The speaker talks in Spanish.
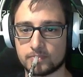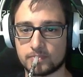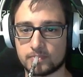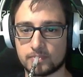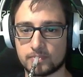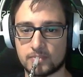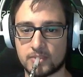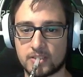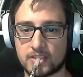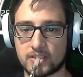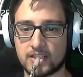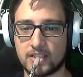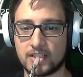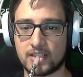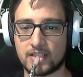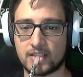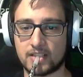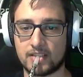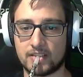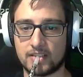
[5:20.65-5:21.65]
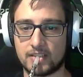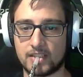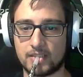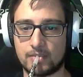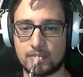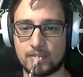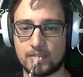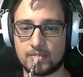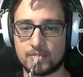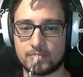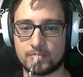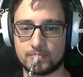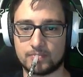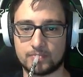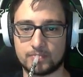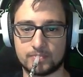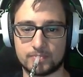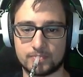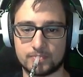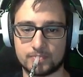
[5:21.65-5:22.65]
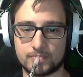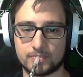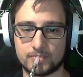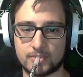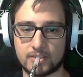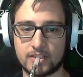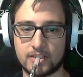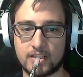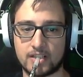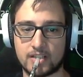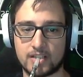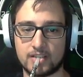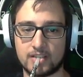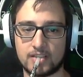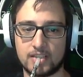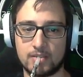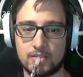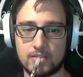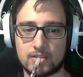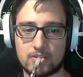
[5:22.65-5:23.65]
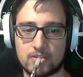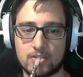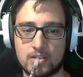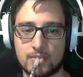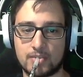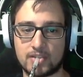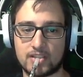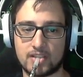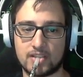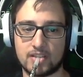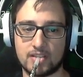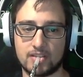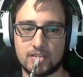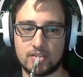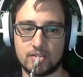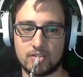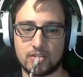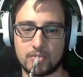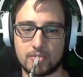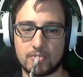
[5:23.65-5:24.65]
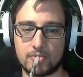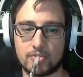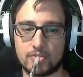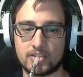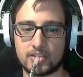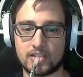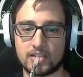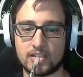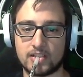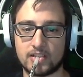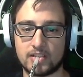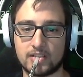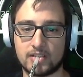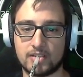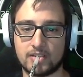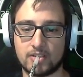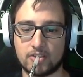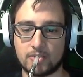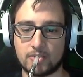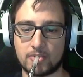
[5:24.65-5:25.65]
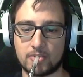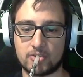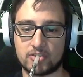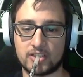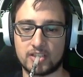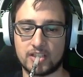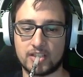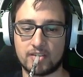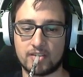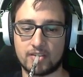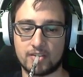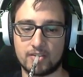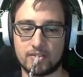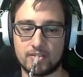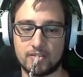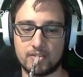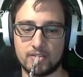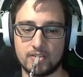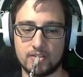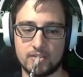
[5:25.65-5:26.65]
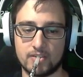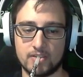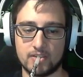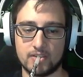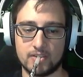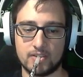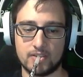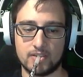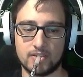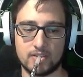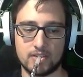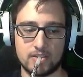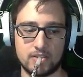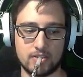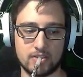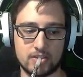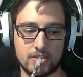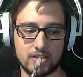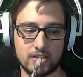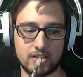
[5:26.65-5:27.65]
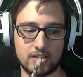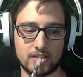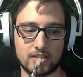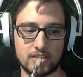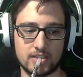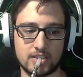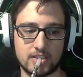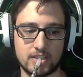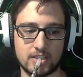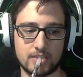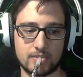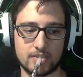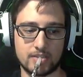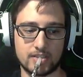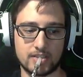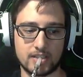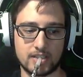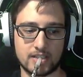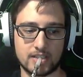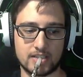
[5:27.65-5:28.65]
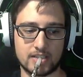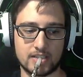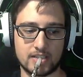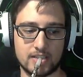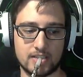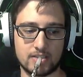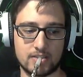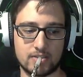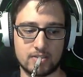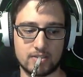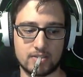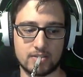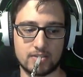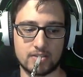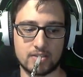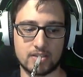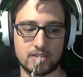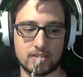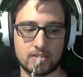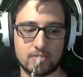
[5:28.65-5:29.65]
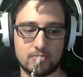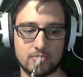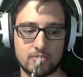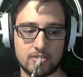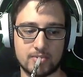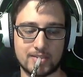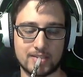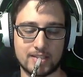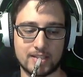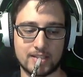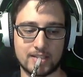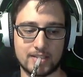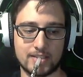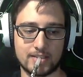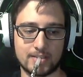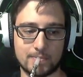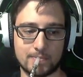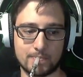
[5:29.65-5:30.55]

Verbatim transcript: No sale rentable. No sale rentable solo a base de, lo que me cuesta. De lo que me costaría hacerlo. Los ingredientes ya deben estar casi listos. Vamos a darle un poco más de caña.